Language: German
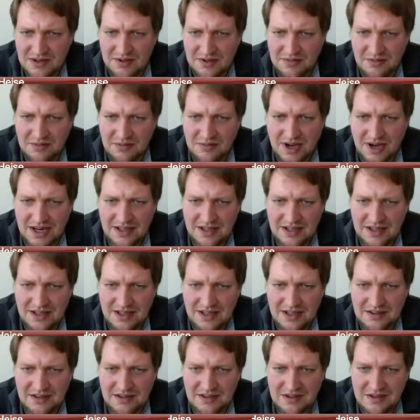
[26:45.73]
Ähm, beiden
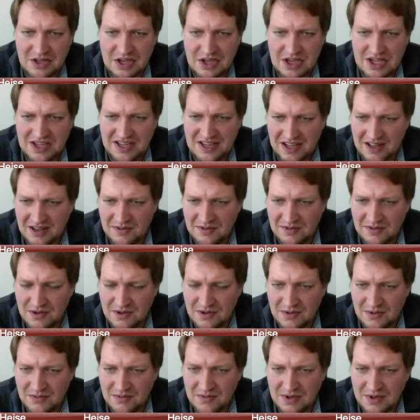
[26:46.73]
geht es ganz viel
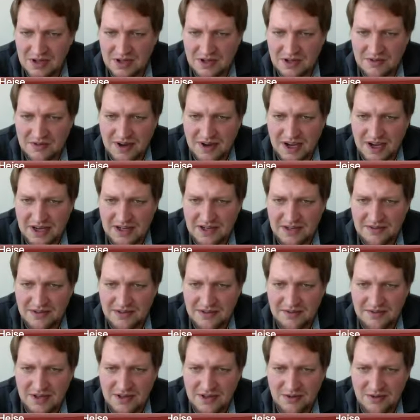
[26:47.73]
um äh,
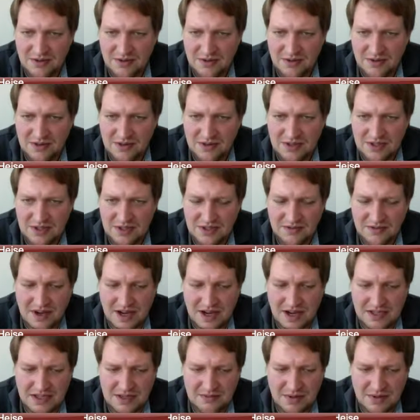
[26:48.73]
Weiterverwendung und äh,
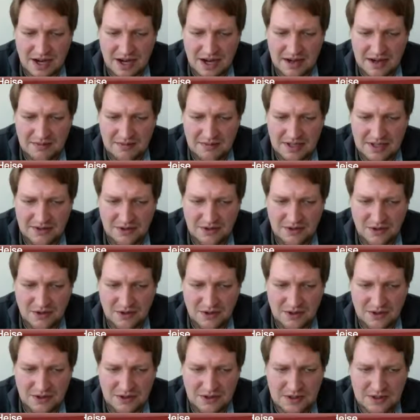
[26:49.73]

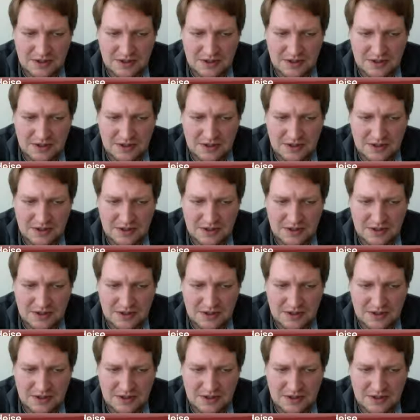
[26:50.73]
Weiterbearbeitung.